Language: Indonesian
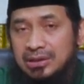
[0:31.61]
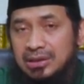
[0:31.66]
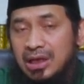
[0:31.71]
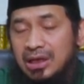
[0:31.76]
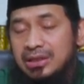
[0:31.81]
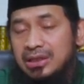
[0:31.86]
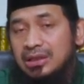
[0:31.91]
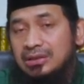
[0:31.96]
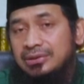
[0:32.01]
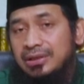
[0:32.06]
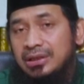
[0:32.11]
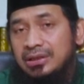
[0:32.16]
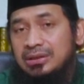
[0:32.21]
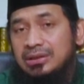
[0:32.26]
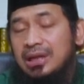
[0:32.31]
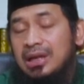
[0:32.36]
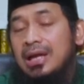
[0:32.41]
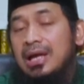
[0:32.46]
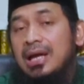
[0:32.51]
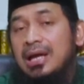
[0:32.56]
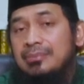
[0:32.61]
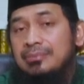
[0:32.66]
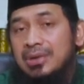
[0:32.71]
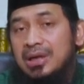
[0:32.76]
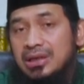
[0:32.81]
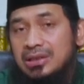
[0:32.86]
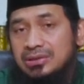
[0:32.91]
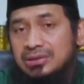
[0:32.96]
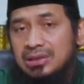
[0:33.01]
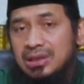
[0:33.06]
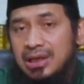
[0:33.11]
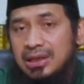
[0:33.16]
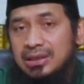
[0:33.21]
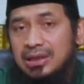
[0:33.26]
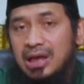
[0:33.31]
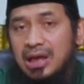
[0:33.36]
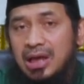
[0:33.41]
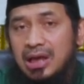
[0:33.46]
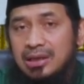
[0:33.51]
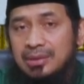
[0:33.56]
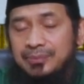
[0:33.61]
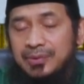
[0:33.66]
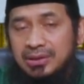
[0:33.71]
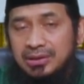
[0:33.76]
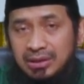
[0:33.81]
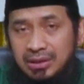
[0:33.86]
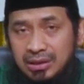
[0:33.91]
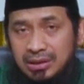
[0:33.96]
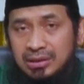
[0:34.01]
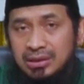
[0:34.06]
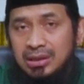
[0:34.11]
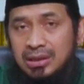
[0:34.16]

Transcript: Yang diantaranya adalah Hamas, ada Al-Fatah,